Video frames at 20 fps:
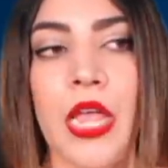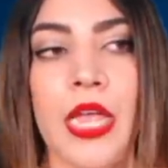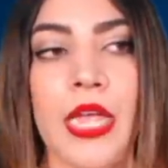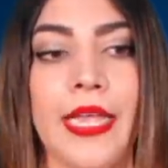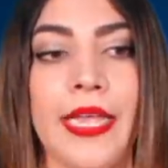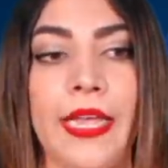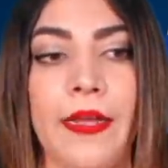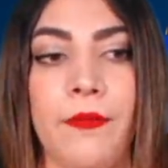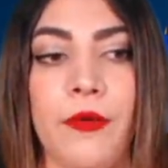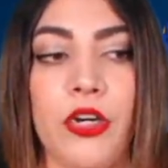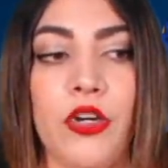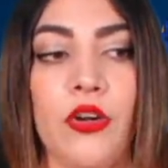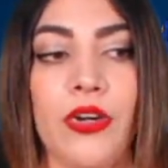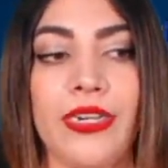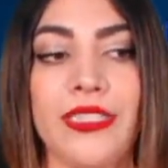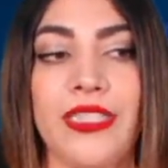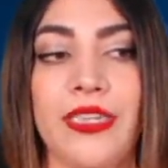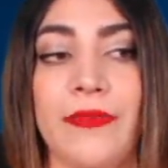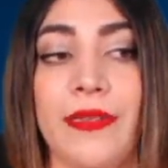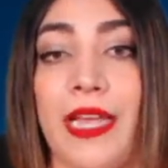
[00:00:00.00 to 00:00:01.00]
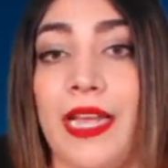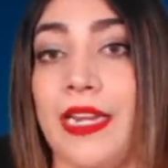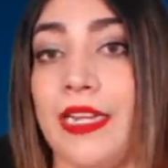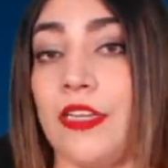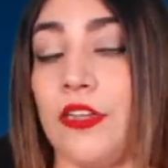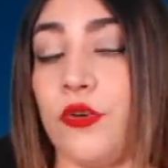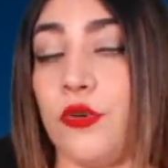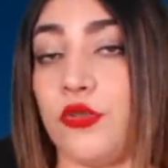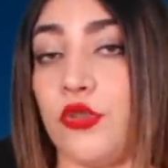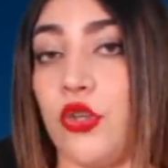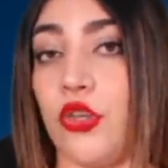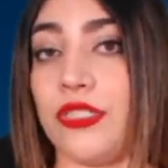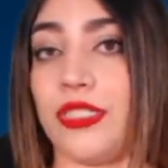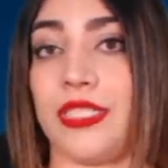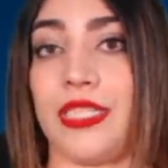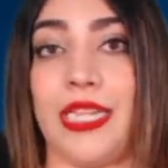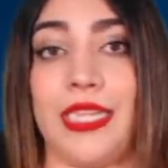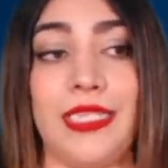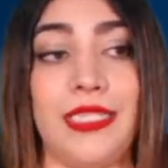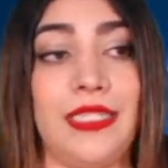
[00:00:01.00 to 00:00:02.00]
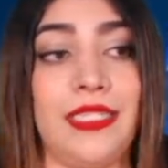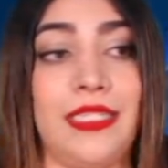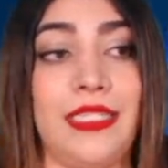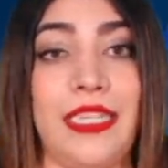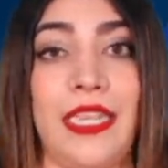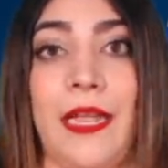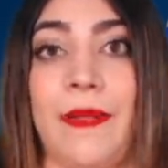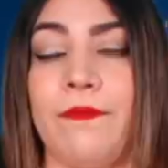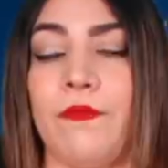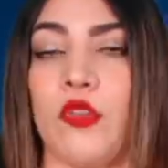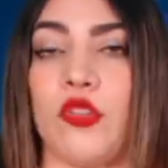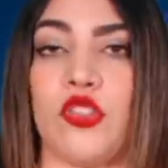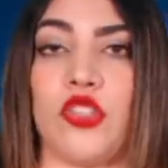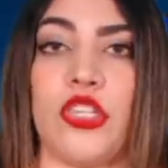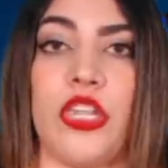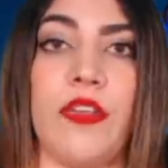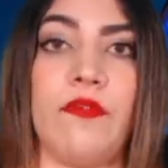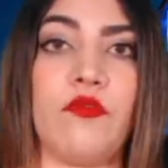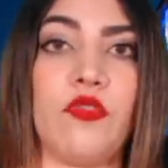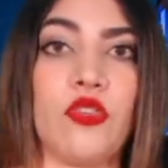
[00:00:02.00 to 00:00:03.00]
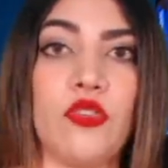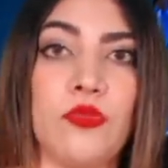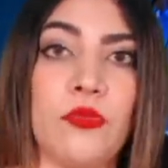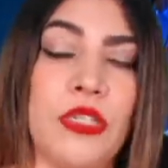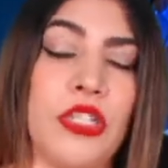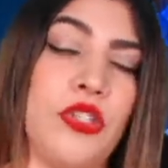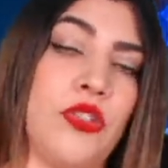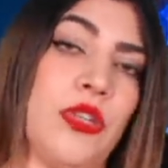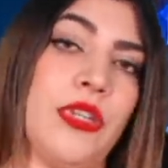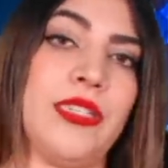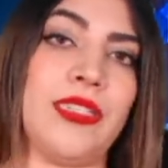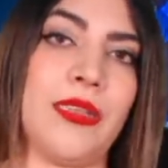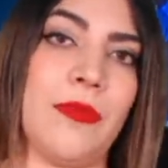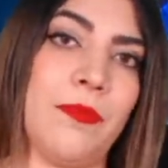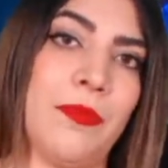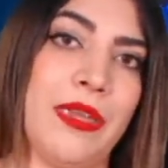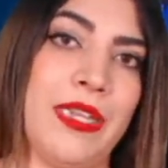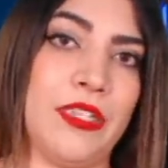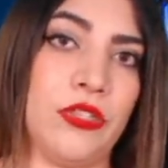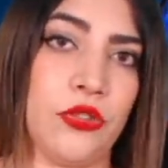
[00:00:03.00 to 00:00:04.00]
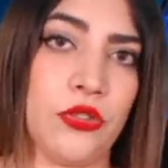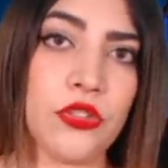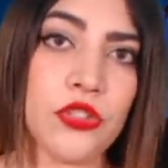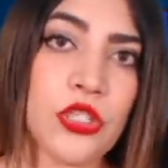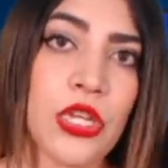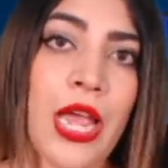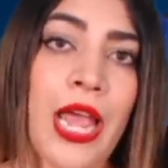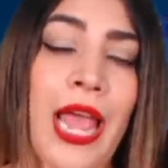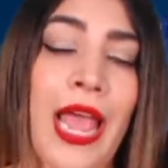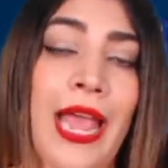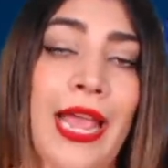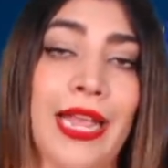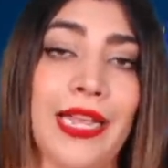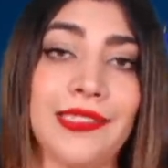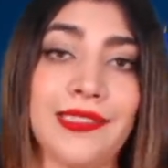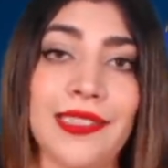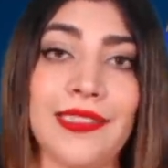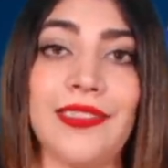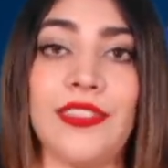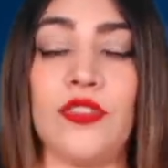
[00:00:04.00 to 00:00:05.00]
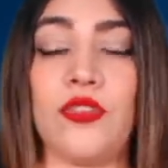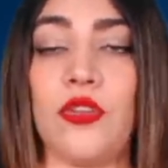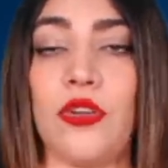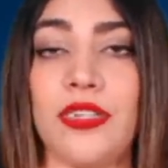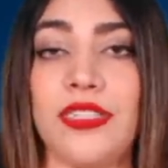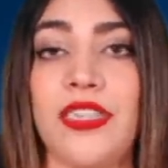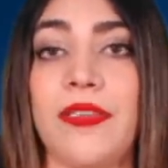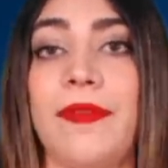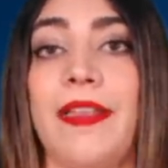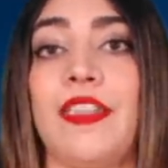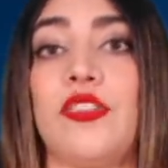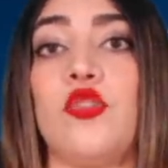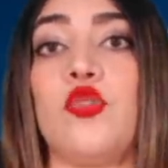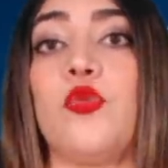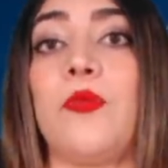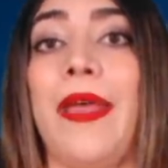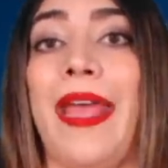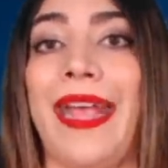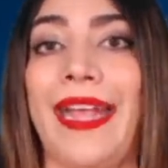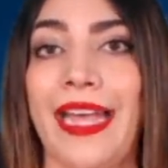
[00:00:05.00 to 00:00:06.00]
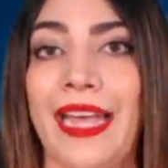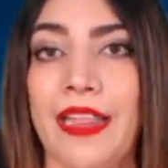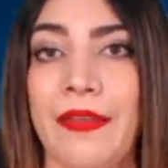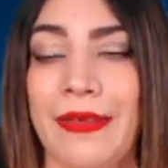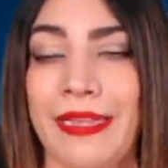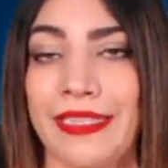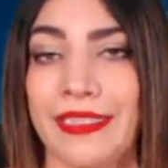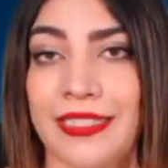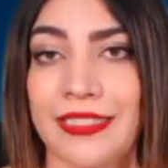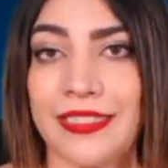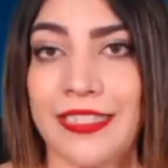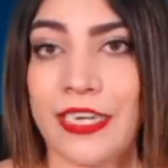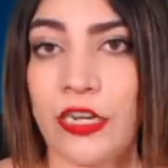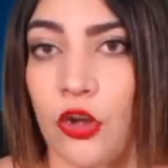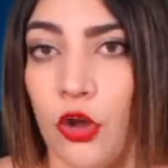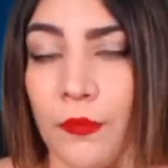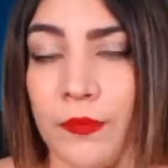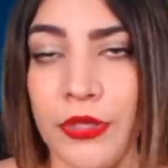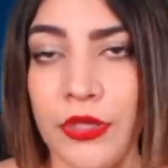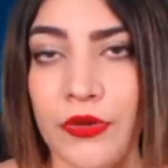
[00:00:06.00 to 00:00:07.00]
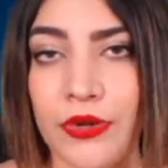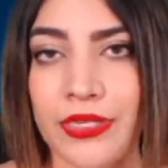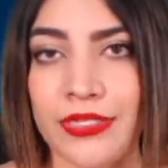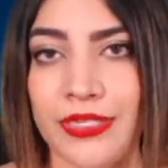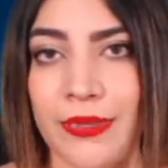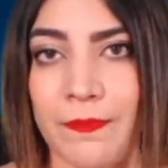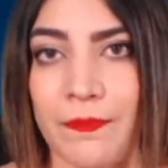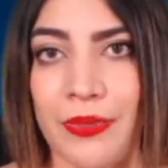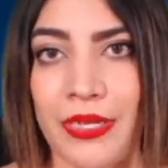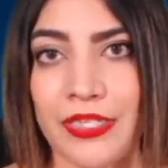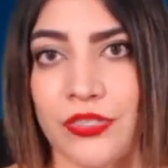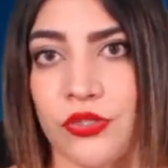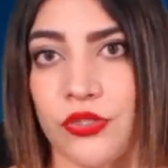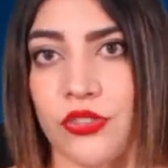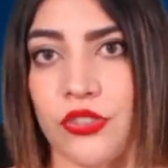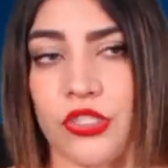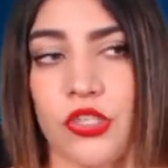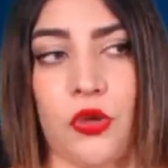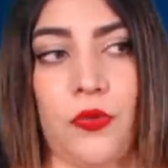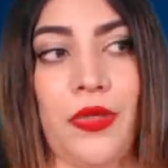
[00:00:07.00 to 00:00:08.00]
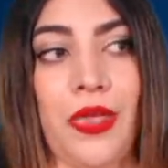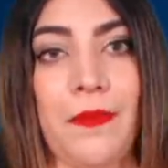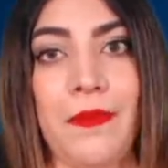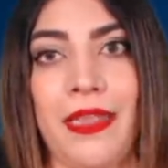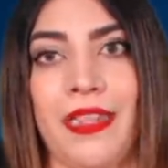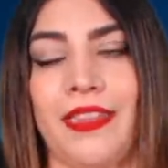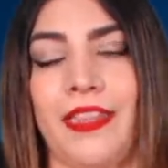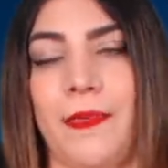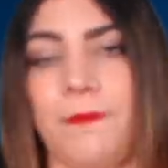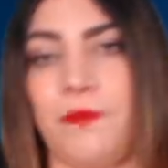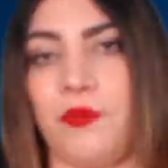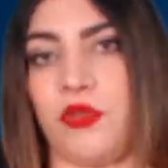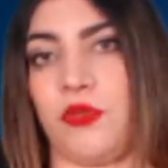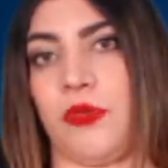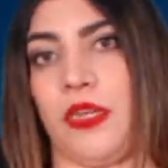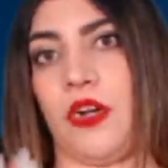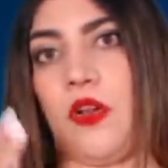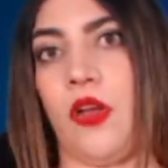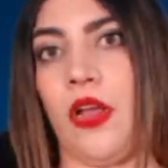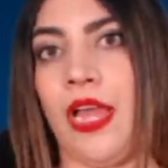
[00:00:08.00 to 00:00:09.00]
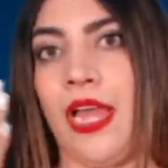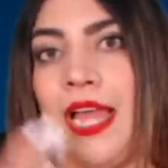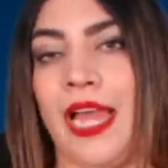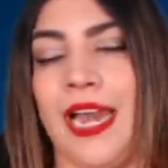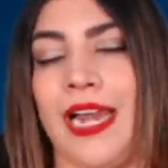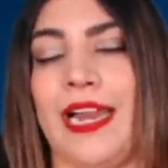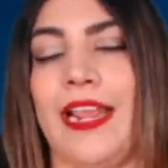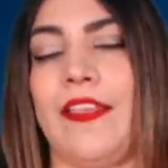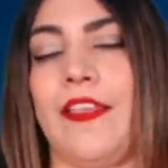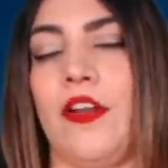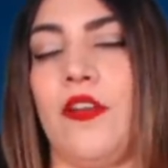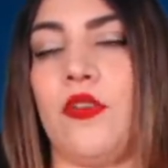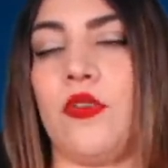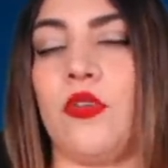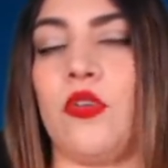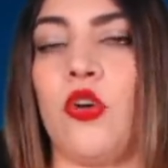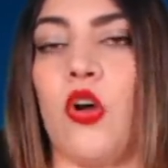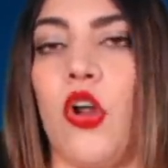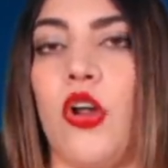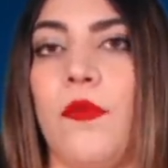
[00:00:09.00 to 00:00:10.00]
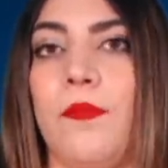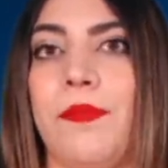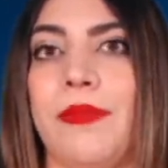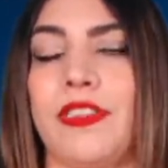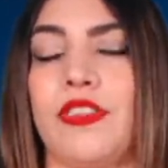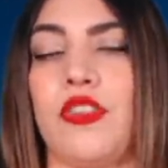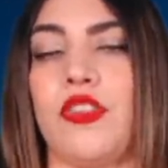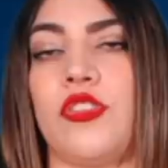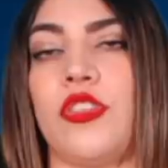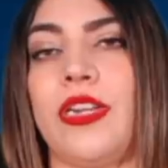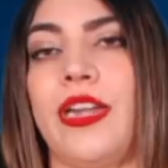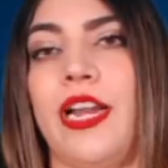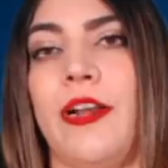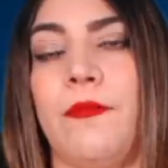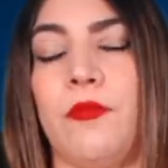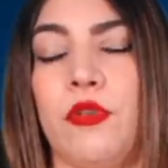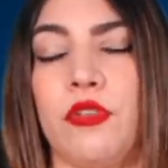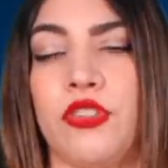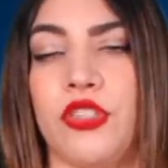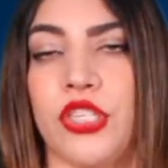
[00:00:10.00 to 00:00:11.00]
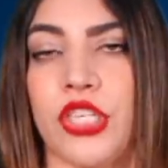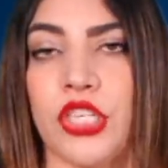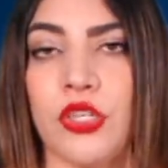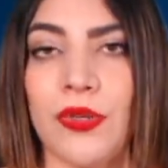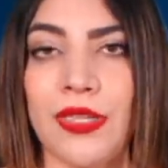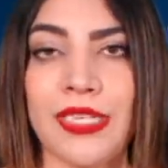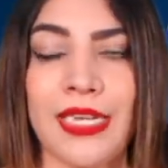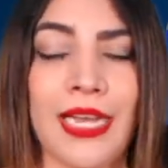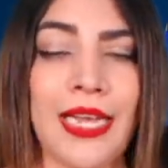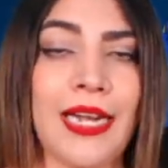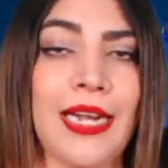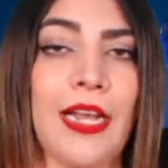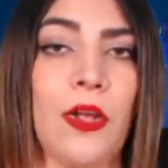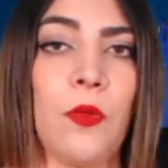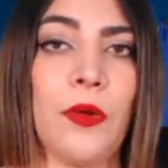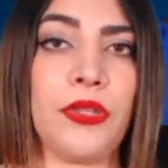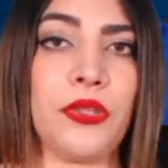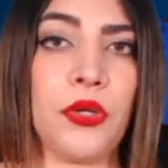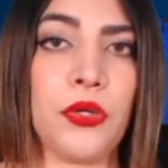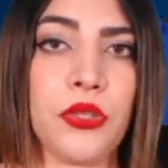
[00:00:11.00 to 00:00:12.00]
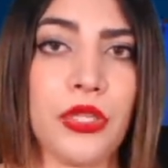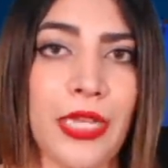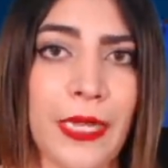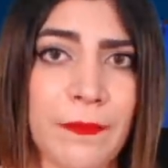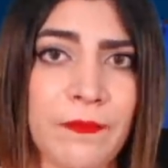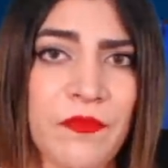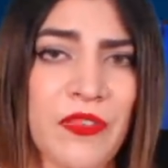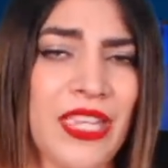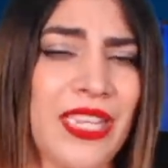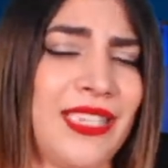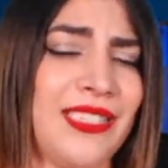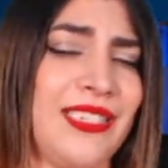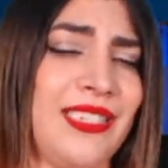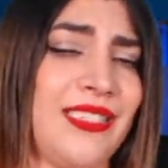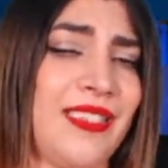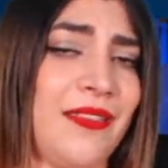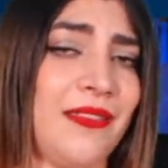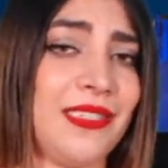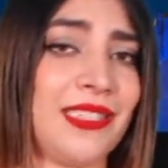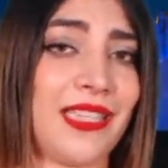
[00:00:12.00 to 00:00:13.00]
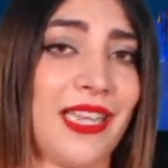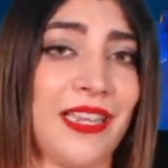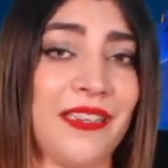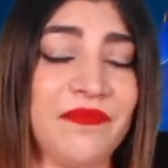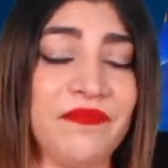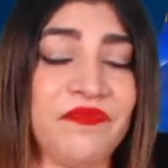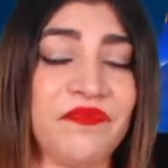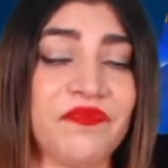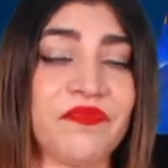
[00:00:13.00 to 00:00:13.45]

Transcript: que bueno, recibían incluso de 100, 200 millones de de pesos. Este señor recibía su beca de 25 millones de pesos, que obviamente, pues bueno, le dieron un golpezote en el bolsillo al llegar a la 4T y decir, ¿sabes qué?